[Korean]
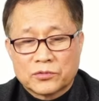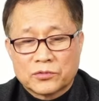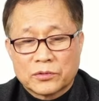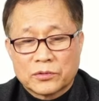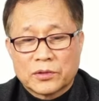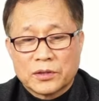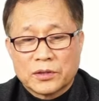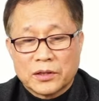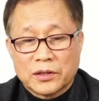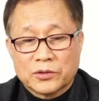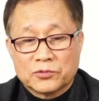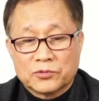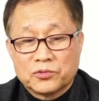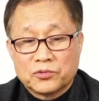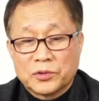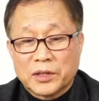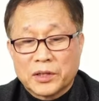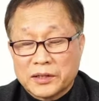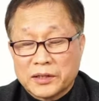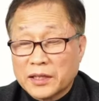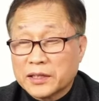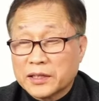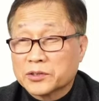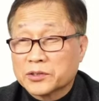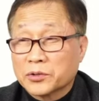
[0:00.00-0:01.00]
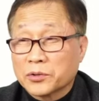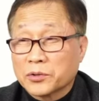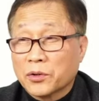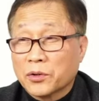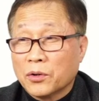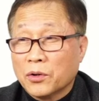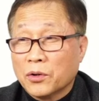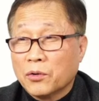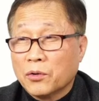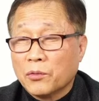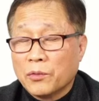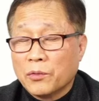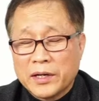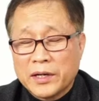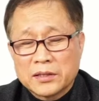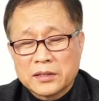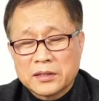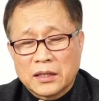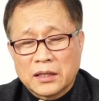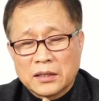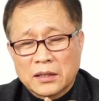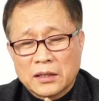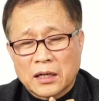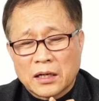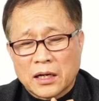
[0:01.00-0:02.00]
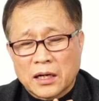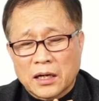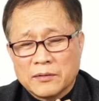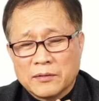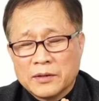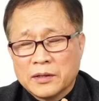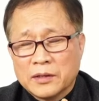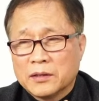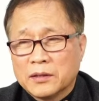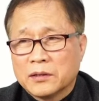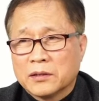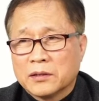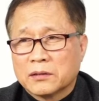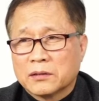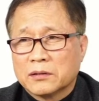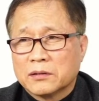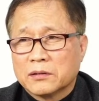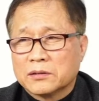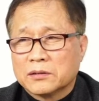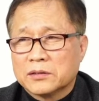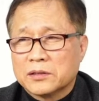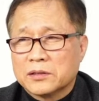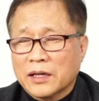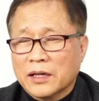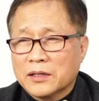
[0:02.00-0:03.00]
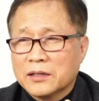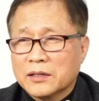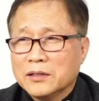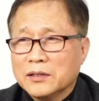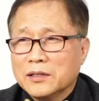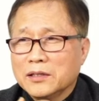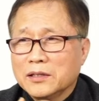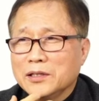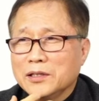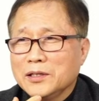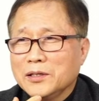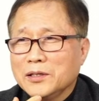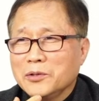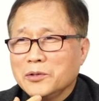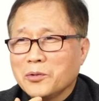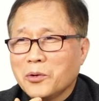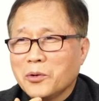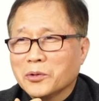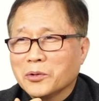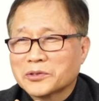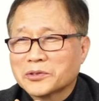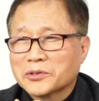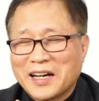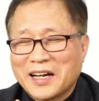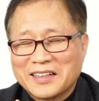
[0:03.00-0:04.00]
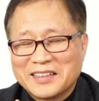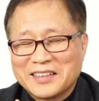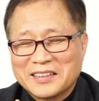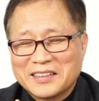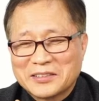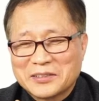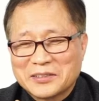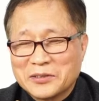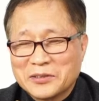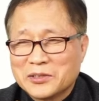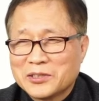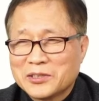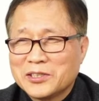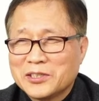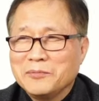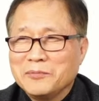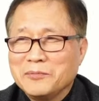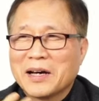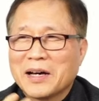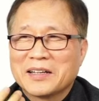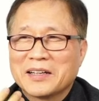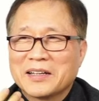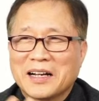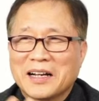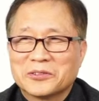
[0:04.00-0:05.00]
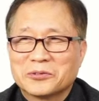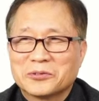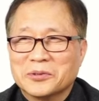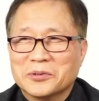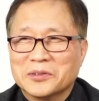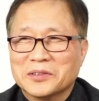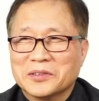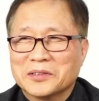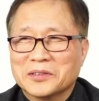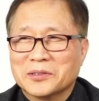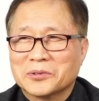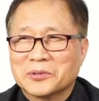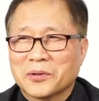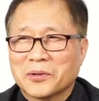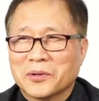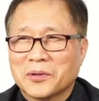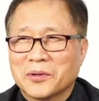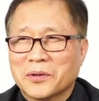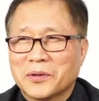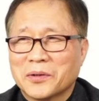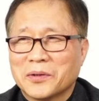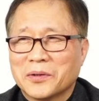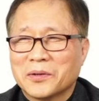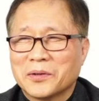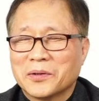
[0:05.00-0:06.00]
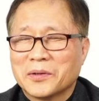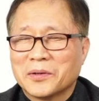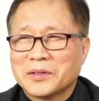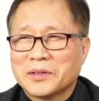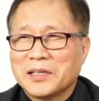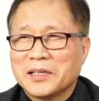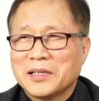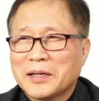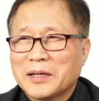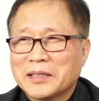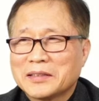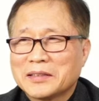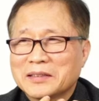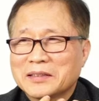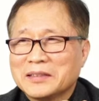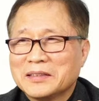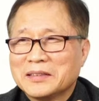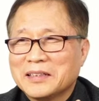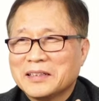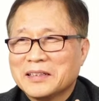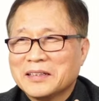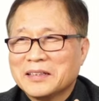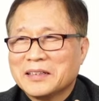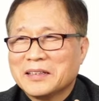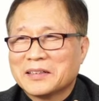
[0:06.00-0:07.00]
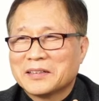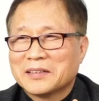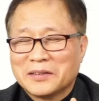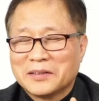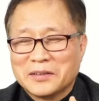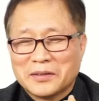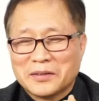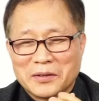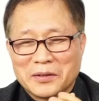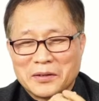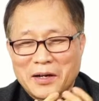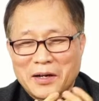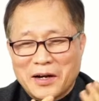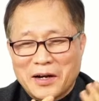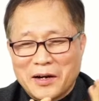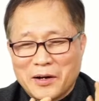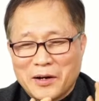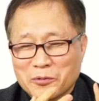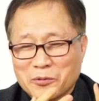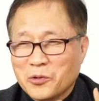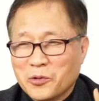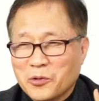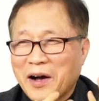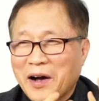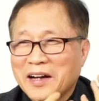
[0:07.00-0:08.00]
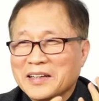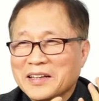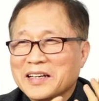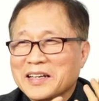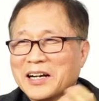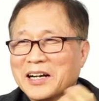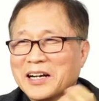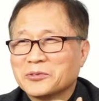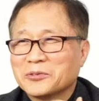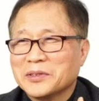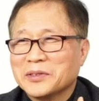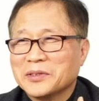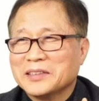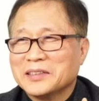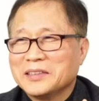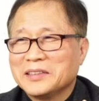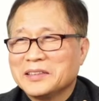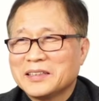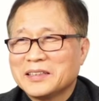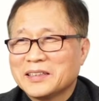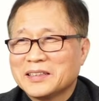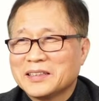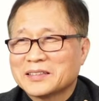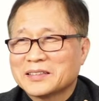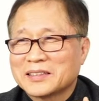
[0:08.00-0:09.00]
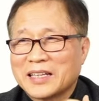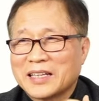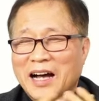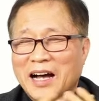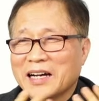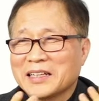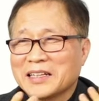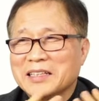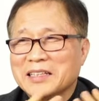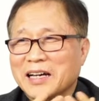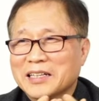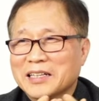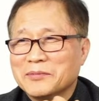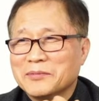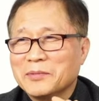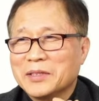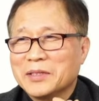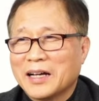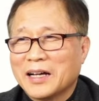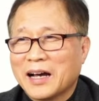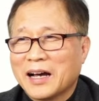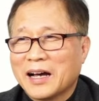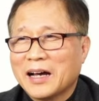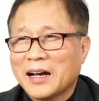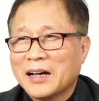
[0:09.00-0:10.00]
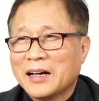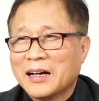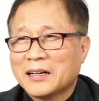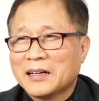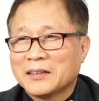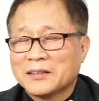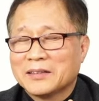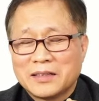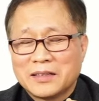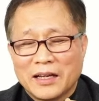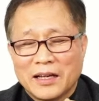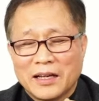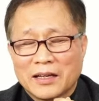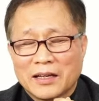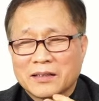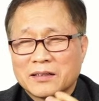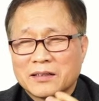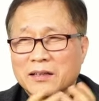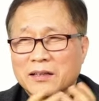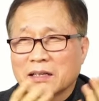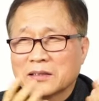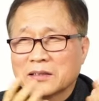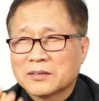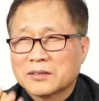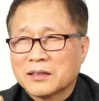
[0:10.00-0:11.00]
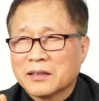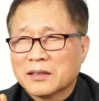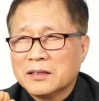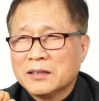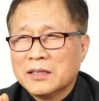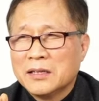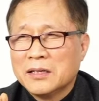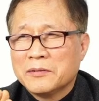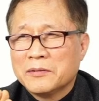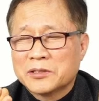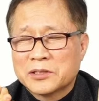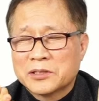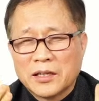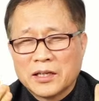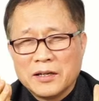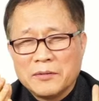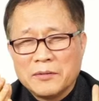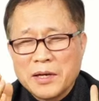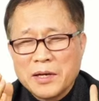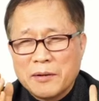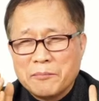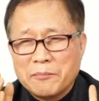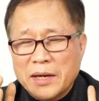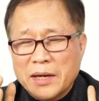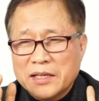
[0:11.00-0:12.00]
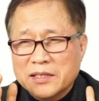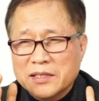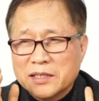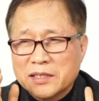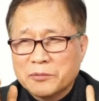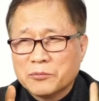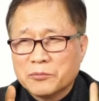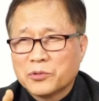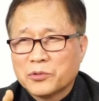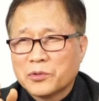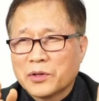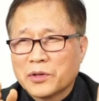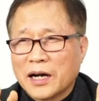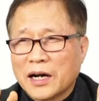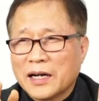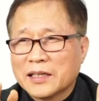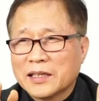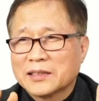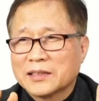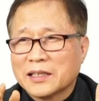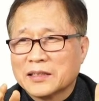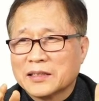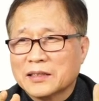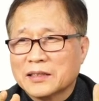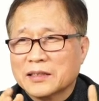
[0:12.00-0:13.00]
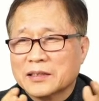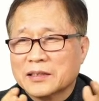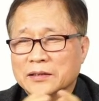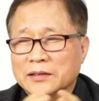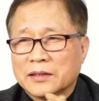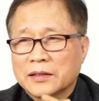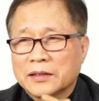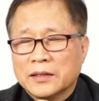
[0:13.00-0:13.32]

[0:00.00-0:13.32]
그 주게 됐어요. 왜냐하니까 그 죄를 용서하는 것은 신만이 할 수 있는 거죠. 일반 그 교황이 할 수 있는 사항이 아닙니다. 근데 그래서 처음에 면제부가 할 때는